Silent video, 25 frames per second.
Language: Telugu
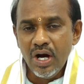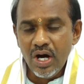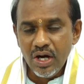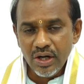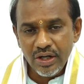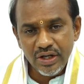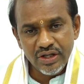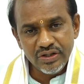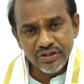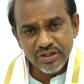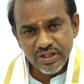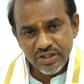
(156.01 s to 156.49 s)

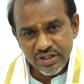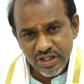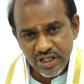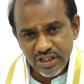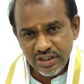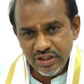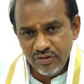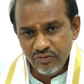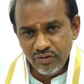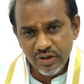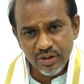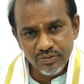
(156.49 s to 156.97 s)
ఆర్డర్ ఇస్తే
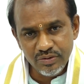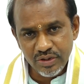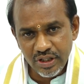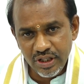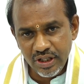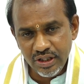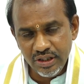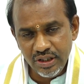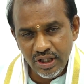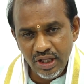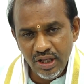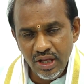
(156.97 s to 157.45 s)
చేసి ఇవ్వడం
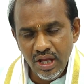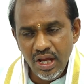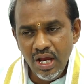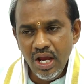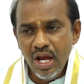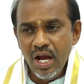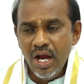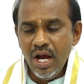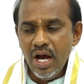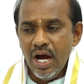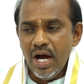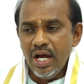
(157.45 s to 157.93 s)
జరిగింది
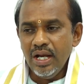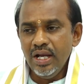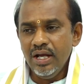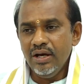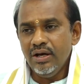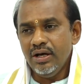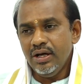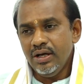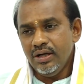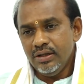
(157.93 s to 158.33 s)
అలా